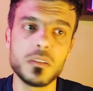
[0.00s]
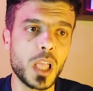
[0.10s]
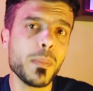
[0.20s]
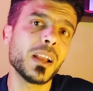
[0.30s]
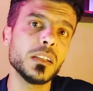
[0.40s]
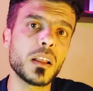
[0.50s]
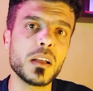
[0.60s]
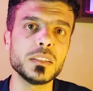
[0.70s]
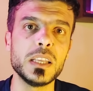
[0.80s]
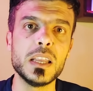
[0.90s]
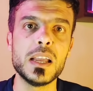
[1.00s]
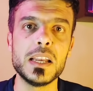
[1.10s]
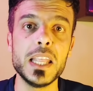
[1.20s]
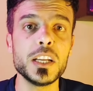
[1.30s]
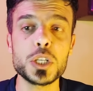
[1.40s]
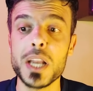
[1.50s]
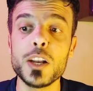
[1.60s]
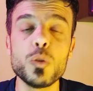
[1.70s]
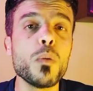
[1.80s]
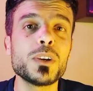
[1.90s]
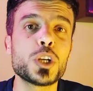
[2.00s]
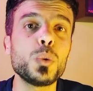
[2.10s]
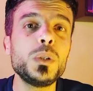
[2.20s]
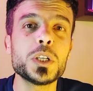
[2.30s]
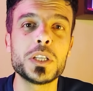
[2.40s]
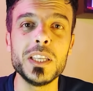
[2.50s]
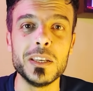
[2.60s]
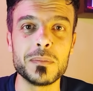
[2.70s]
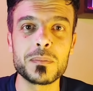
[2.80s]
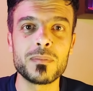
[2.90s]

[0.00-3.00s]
كمان انا راضي ليش لانه هو مشروع جديد